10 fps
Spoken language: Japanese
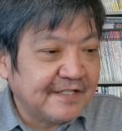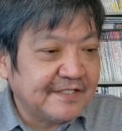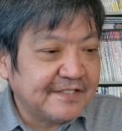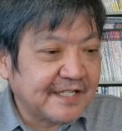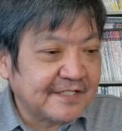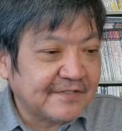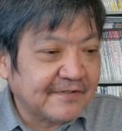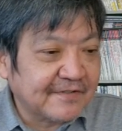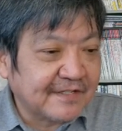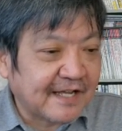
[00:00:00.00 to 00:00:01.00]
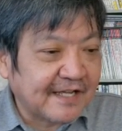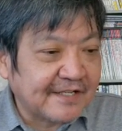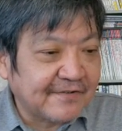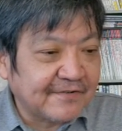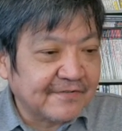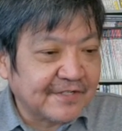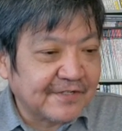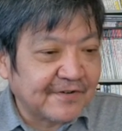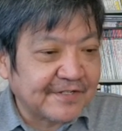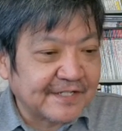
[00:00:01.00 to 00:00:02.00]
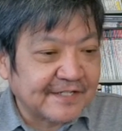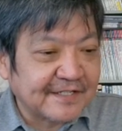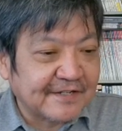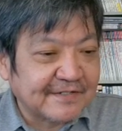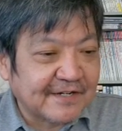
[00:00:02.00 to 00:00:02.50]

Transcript: インスタに載った愛用の白いサンダル